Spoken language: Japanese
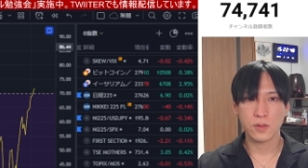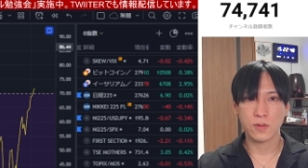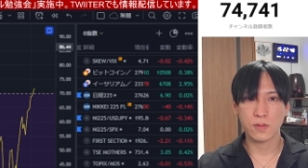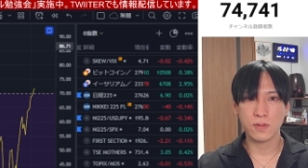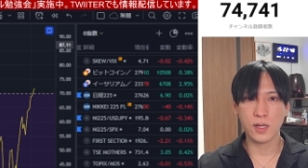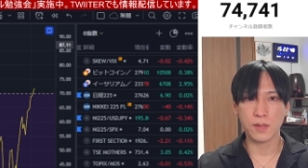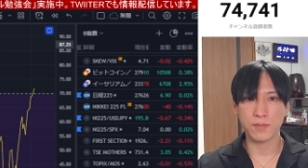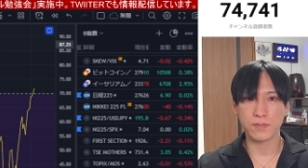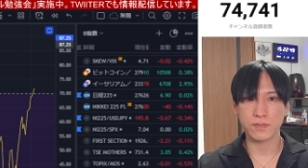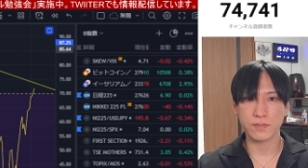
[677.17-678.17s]
こは、
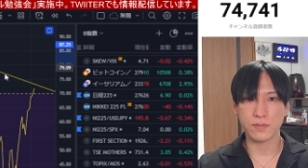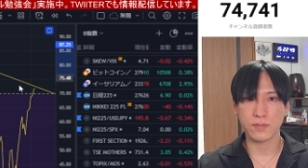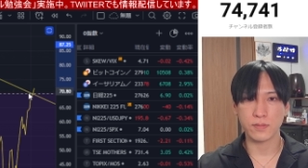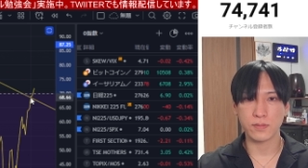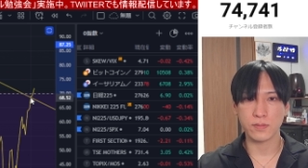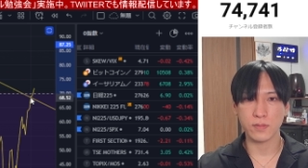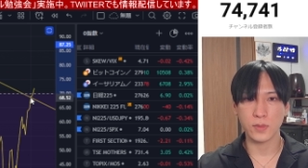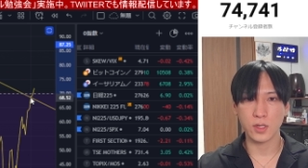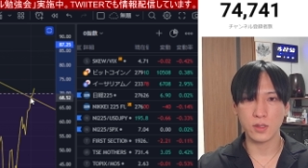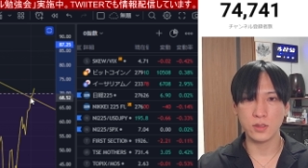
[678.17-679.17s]

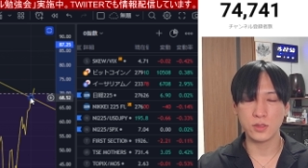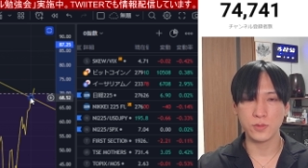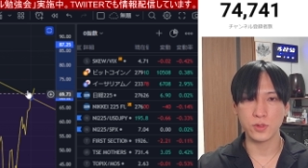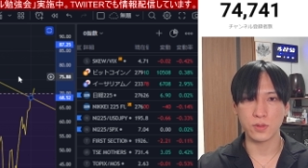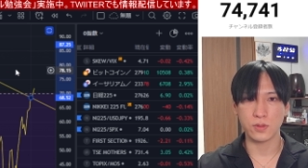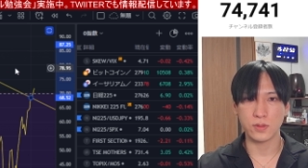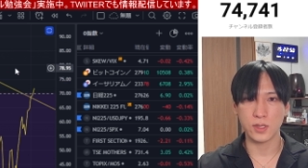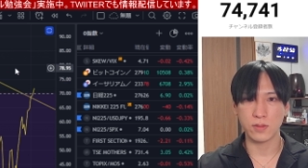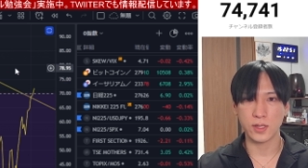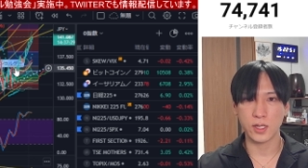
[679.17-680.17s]
いつもの動画の
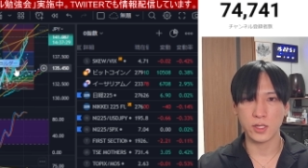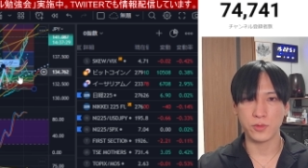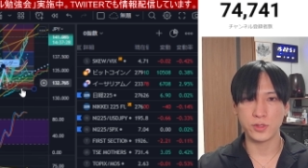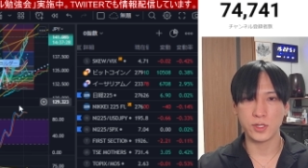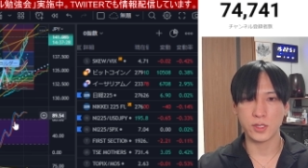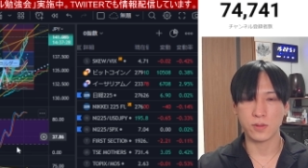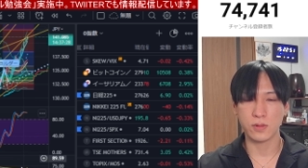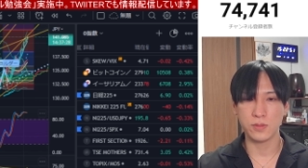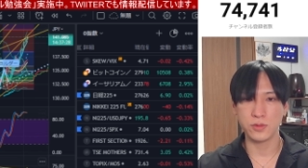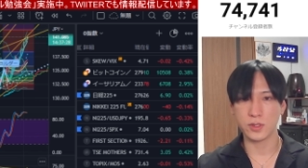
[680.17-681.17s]
中でも言ってて、ここ
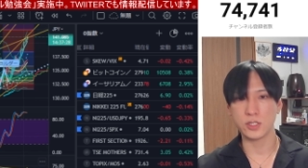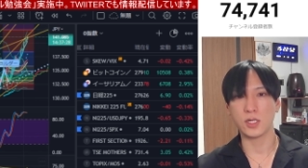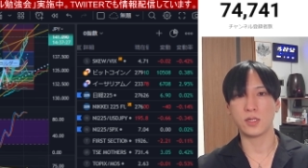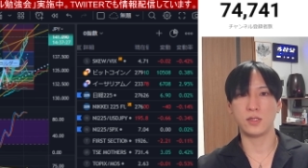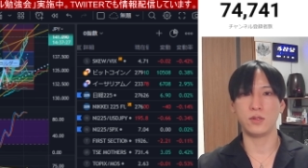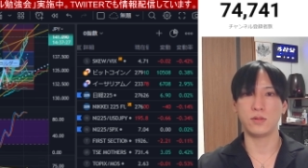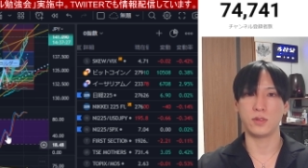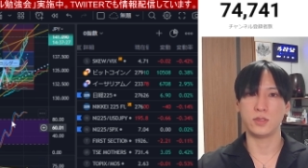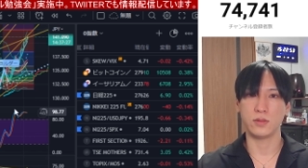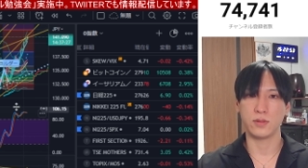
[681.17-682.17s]
も抜けちゃってるんで
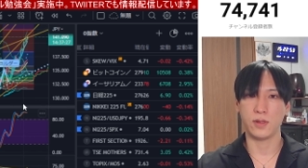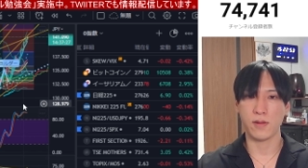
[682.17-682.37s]
すよね。